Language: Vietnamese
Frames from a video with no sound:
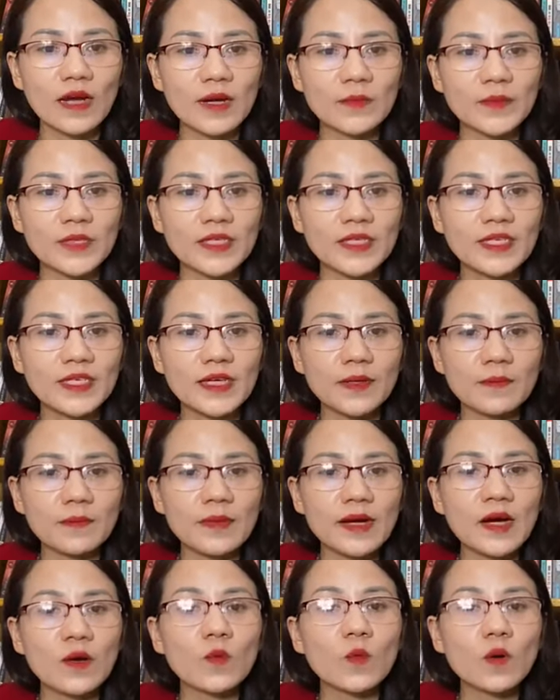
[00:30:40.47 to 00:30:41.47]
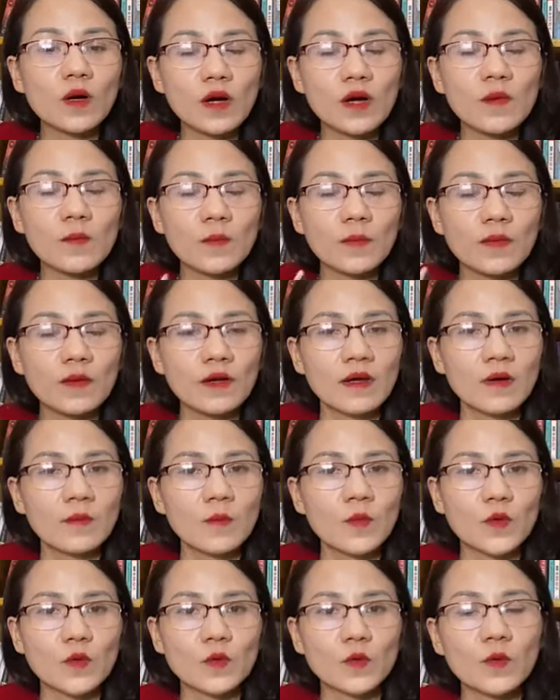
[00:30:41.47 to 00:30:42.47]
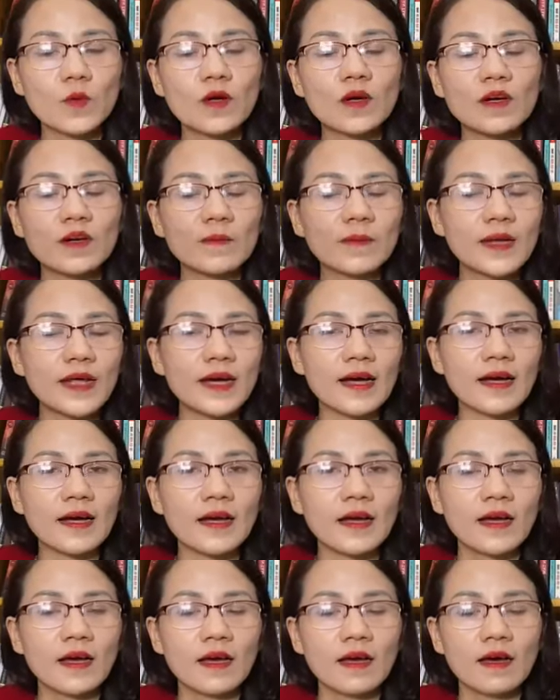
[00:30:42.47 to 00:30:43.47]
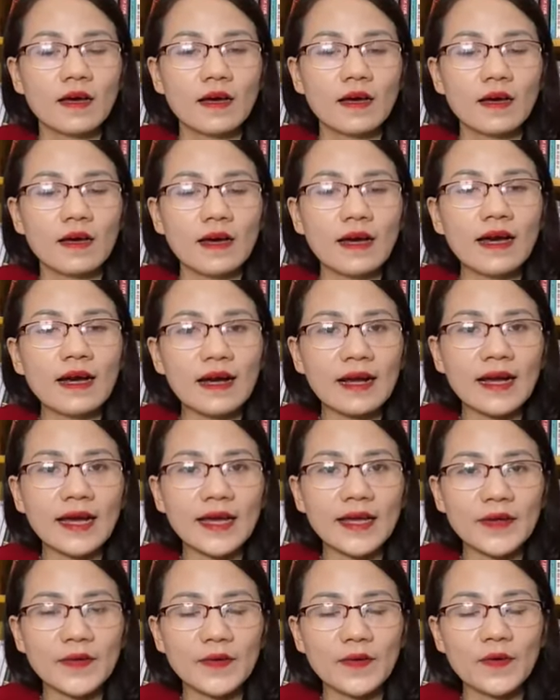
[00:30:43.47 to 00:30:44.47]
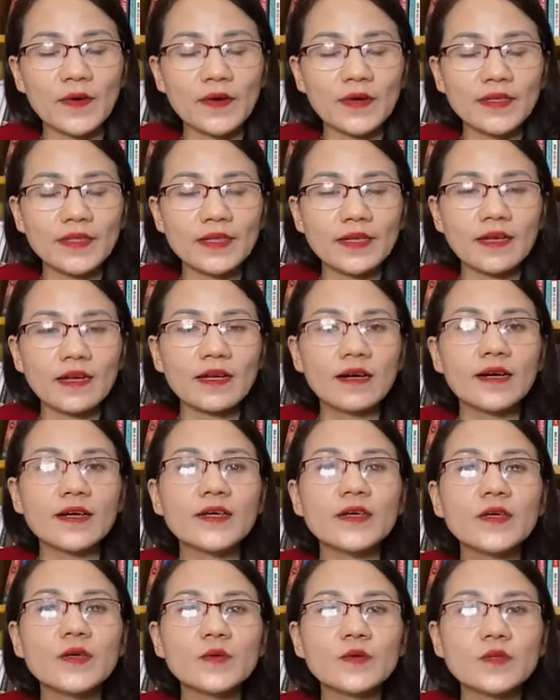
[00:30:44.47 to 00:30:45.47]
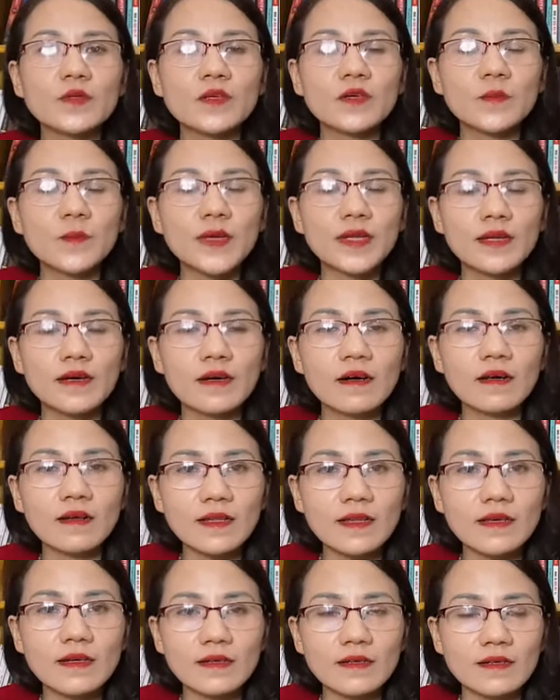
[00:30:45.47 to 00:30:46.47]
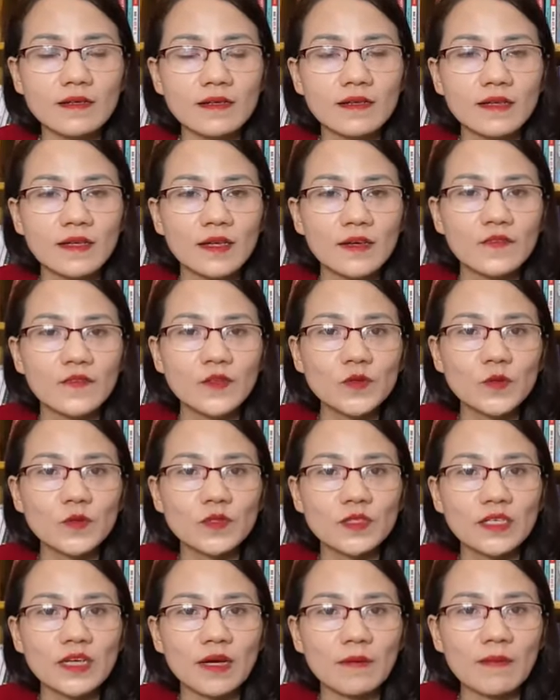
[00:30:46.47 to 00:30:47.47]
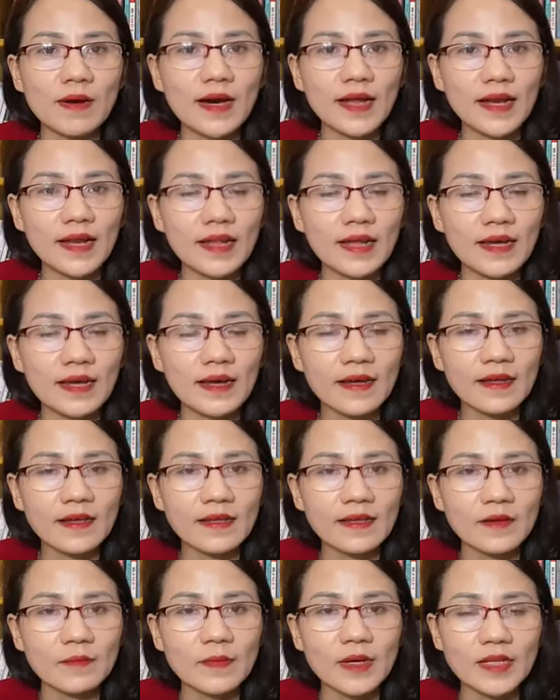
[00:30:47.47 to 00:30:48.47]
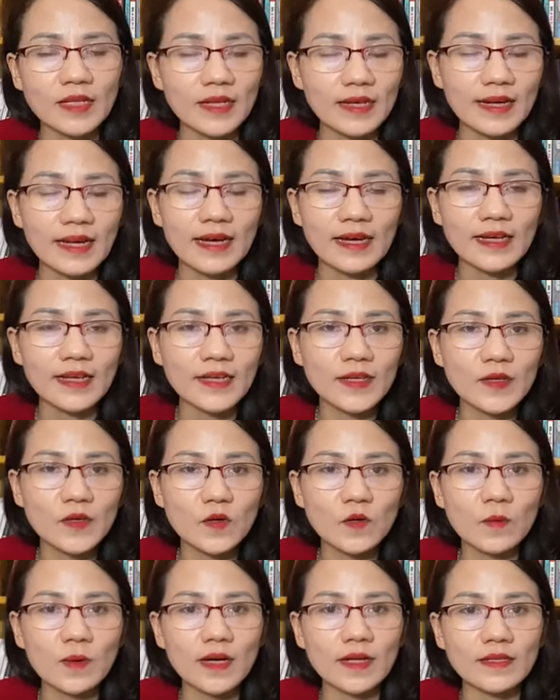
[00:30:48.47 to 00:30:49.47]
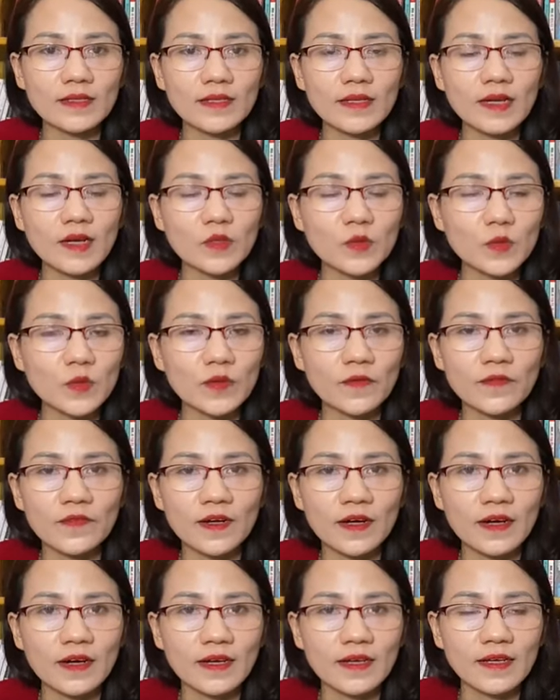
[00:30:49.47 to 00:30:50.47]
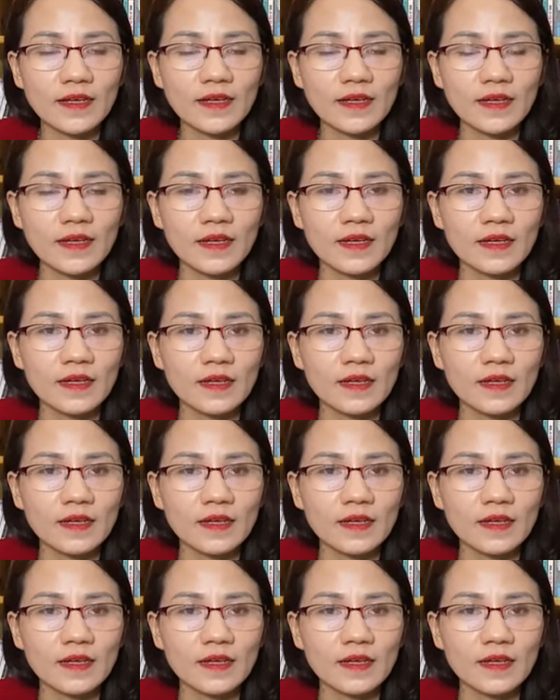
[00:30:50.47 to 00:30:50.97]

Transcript: ông ấy làm thí nghiệm ba hũ cơm một hũ cơm là uh, hàng ngày nói những cái lời yêu thương biết ơn tích cực ví dụ như là bạn là bạn thật đáng yêu bạn rất là tuyệt vời